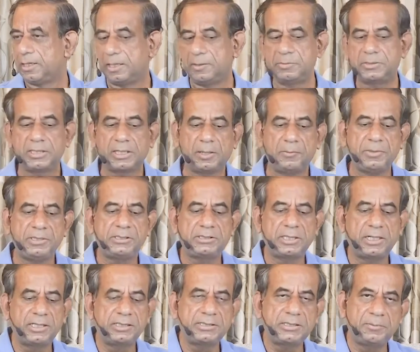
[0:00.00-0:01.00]
कम से कम इस
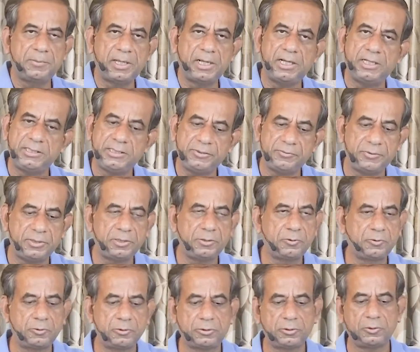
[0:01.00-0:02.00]
तरह से मैंने जीवन
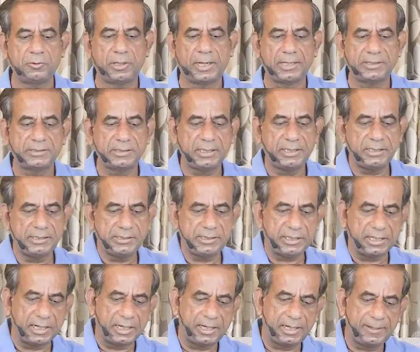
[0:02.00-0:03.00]
को तो ऐसे ही
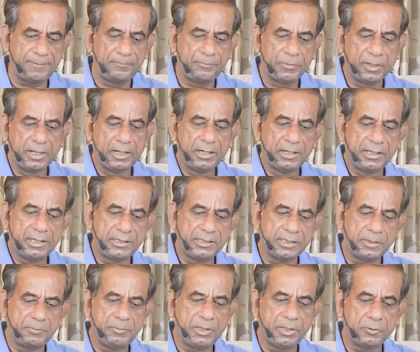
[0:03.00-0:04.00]
जिया है कि
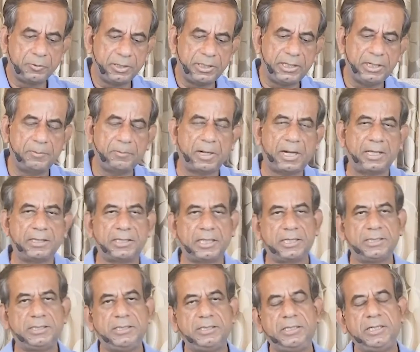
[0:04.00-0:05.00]
जब भी कोई ये बात
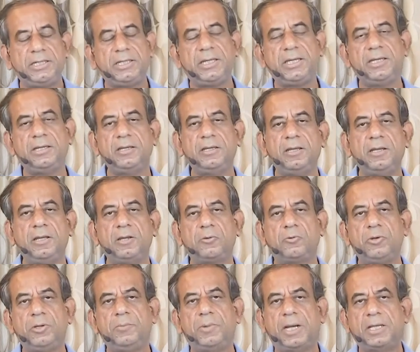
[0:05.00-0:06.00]
आती थी कि
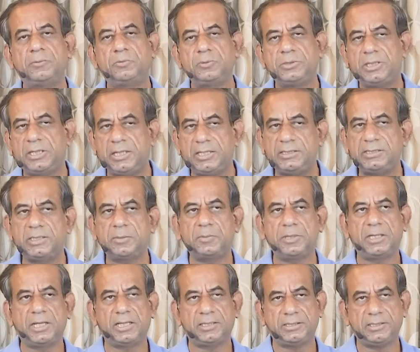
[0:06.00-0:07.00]
कोई बात मुझे नहीं
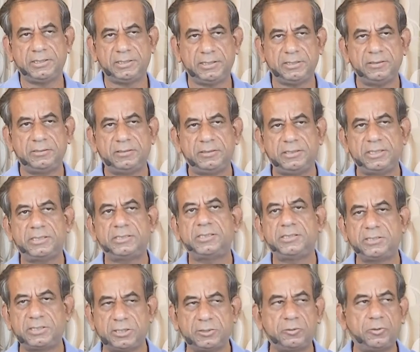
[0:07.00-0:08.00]
समझ आती थी
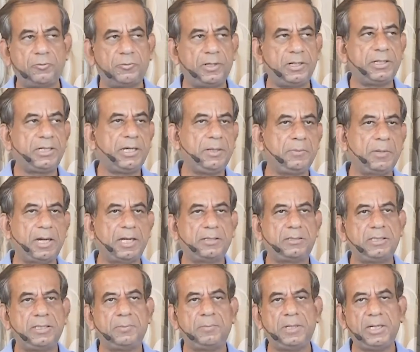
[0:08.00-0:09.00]
जैसे चतुर्वर्ण की
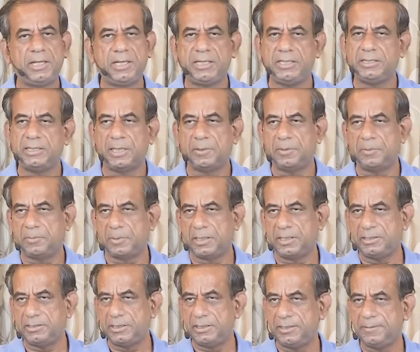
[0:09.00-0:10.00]
बात जब मैंने गीता में
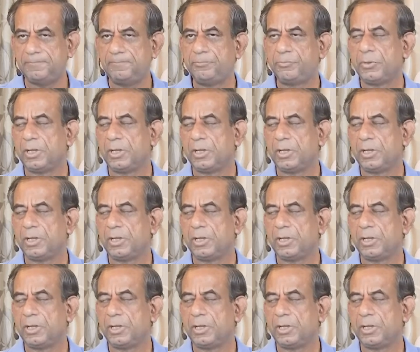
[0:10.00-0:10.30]
पढ़ी थी